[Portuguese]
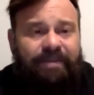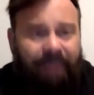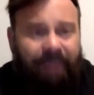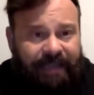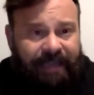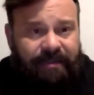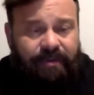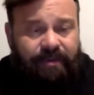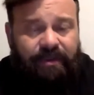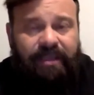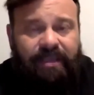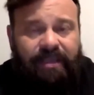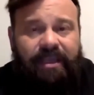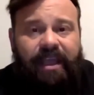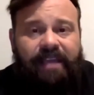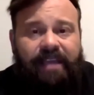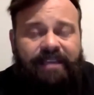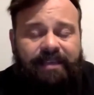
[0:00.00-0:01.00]
mais do
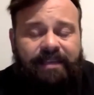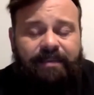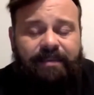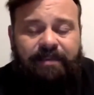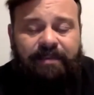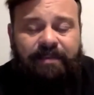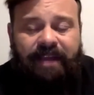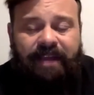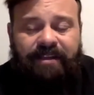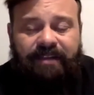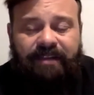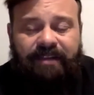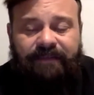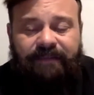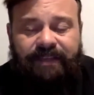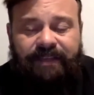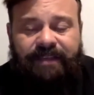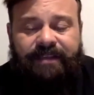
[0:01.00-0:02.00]
que a simples prática
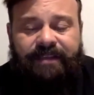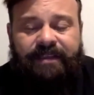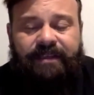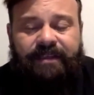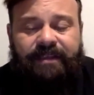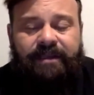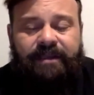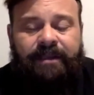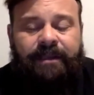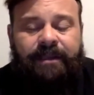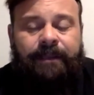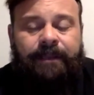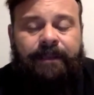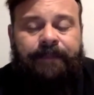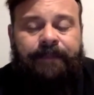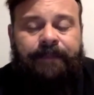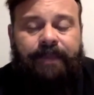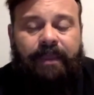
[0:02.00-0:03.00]
física
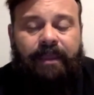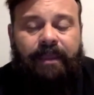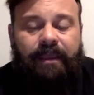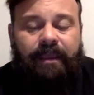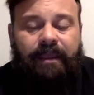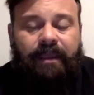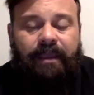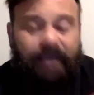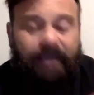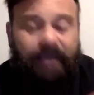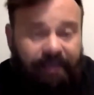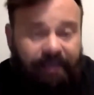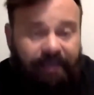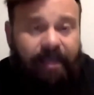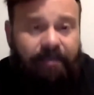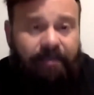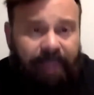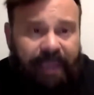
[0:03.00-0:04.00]
é, e que
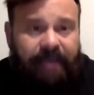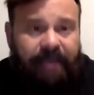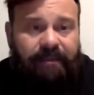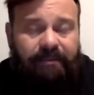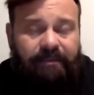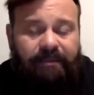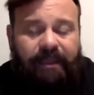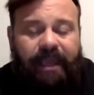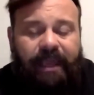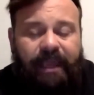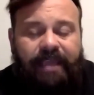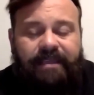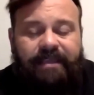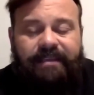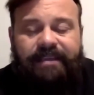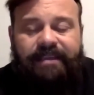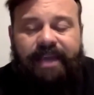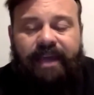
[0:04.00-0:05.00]
também é
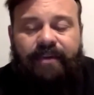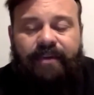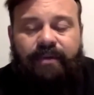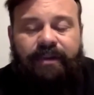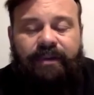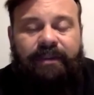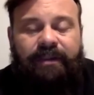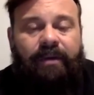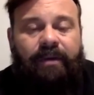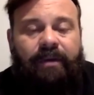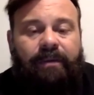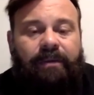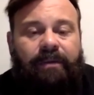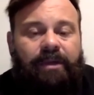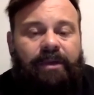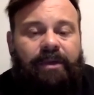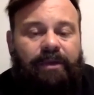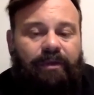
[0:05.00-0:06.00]
iniciático.
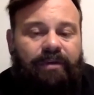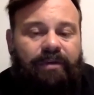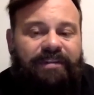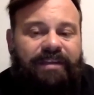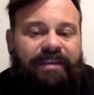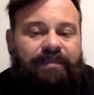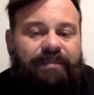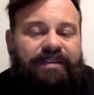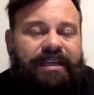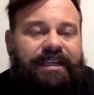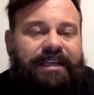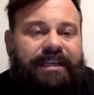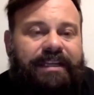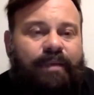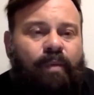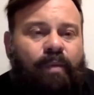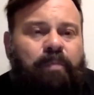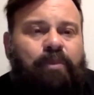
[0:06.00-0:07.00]
Então, nós temos
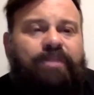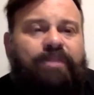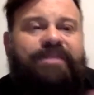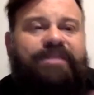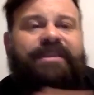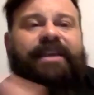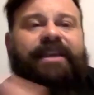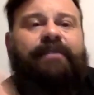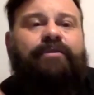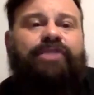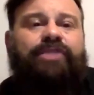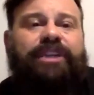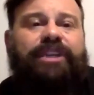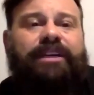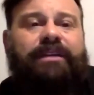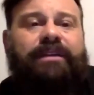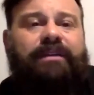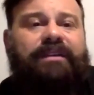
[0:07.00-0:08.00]
ali 1%
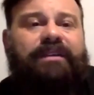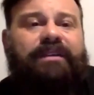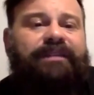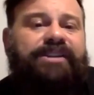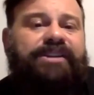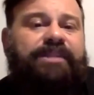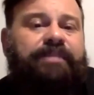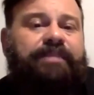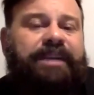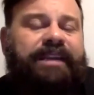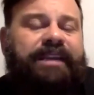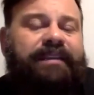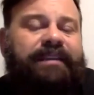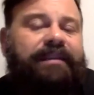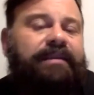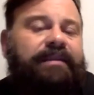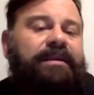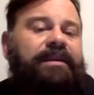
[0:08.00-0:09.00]
chegando até a faixa
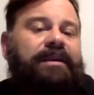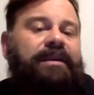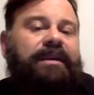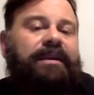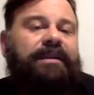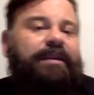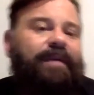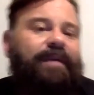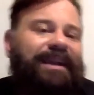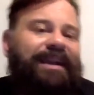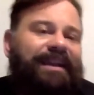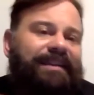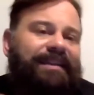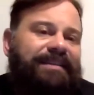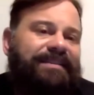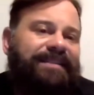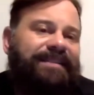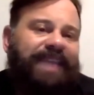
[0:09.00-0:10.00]
preta, então a
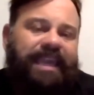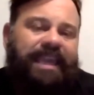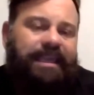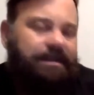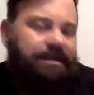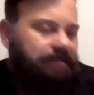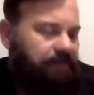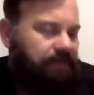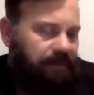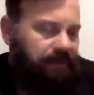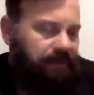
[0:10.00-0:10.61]
cada 100